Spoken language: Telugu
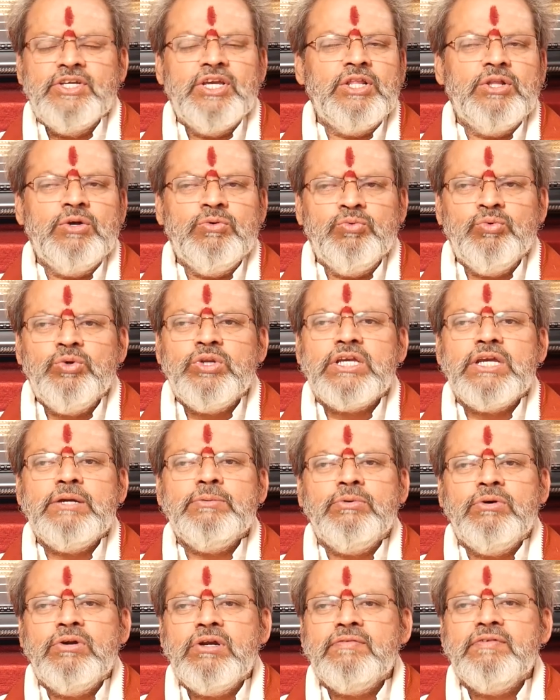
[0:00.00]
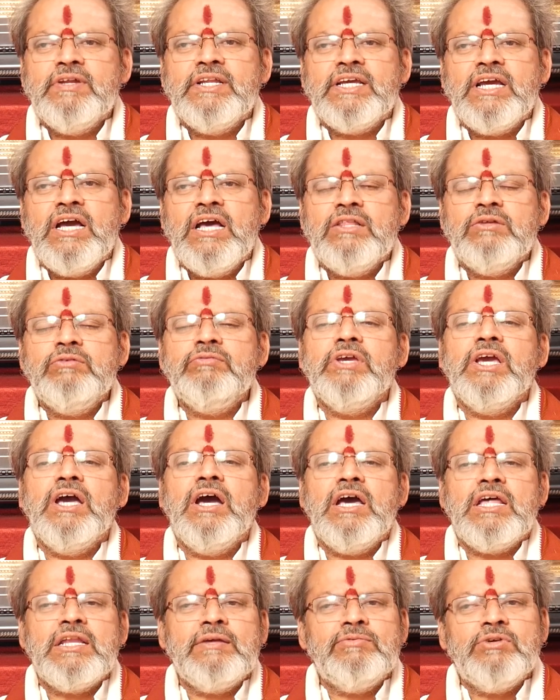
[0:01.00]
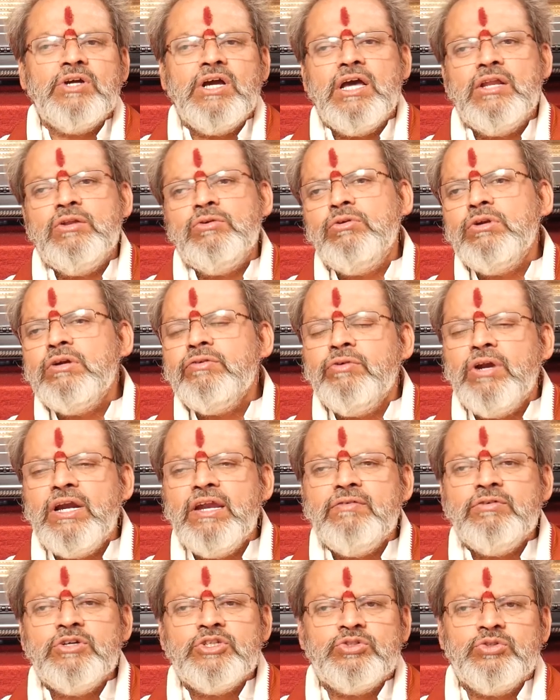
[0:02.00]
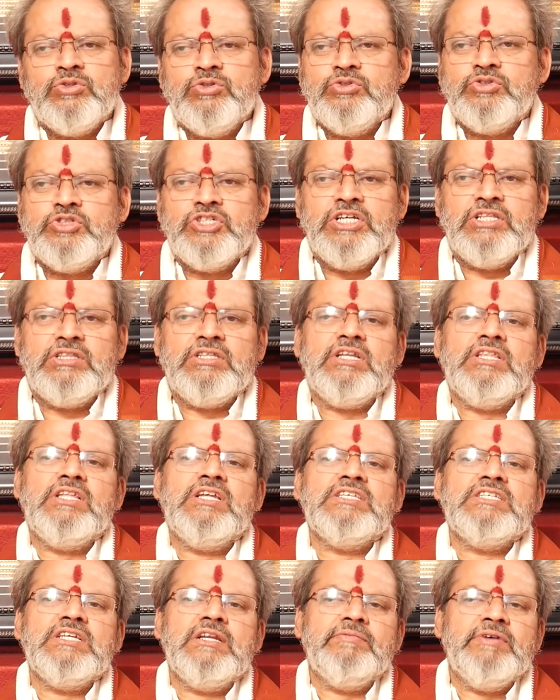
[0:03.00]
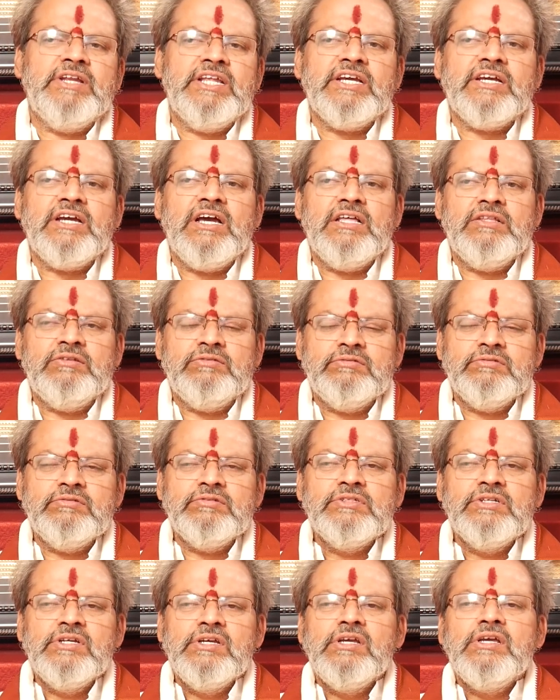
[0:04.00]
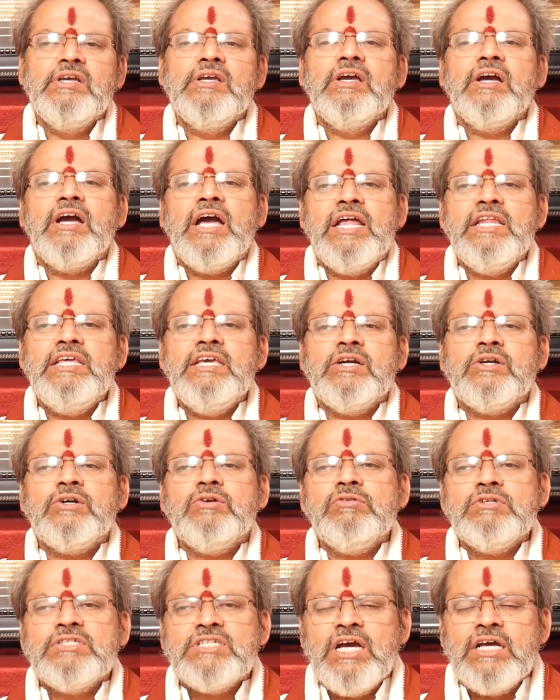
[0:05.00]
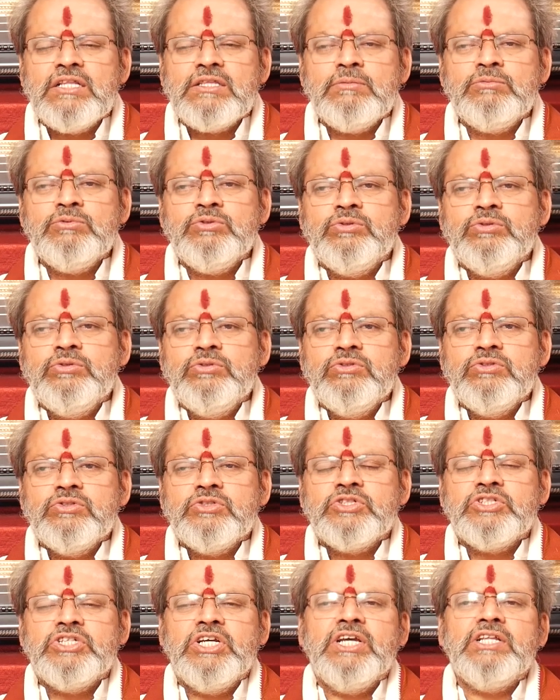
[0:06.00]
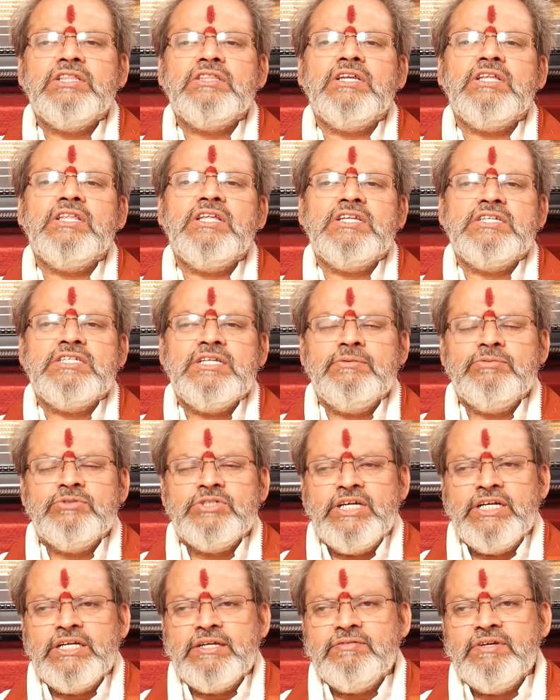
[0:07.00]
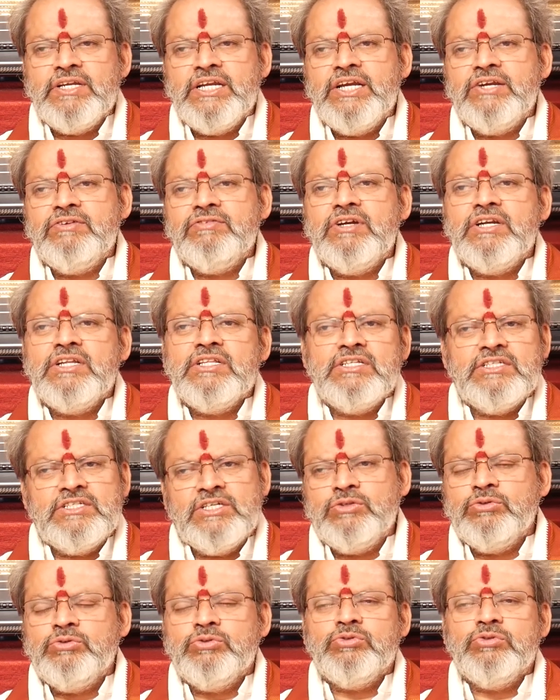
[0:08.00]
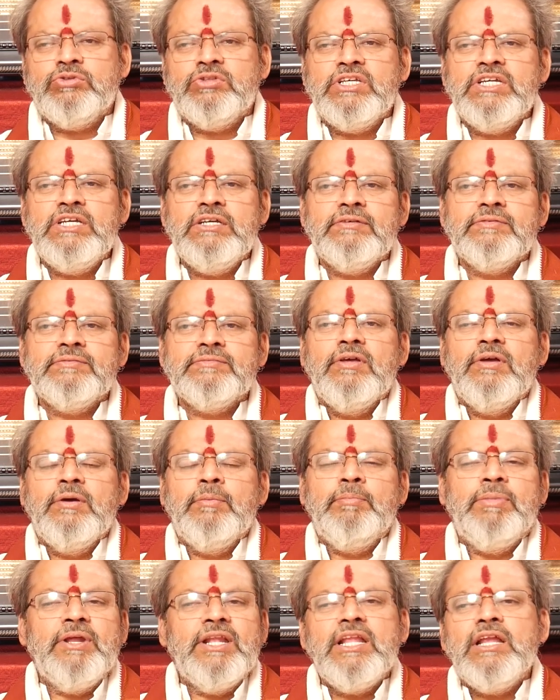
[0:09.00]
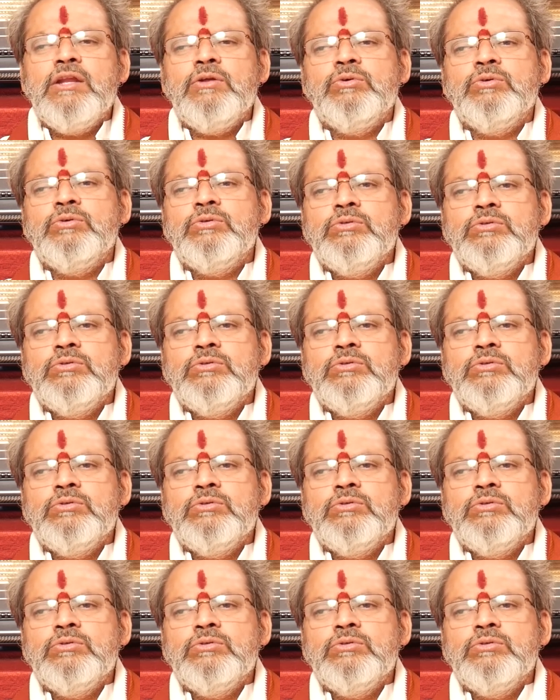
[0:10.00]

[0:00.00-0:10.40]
ఏదో ఊరికే పోవడం అని కాదు విహారముగాను కూడా వెళ్ళవచ్చును క్షేత్ర దర్శనం అనే కాదు కానీ ఎక్కువ శాతము క్షేత్ర దర్శనం చేయటం అనేటువంటిది జరుగుతుంది పిల్లలు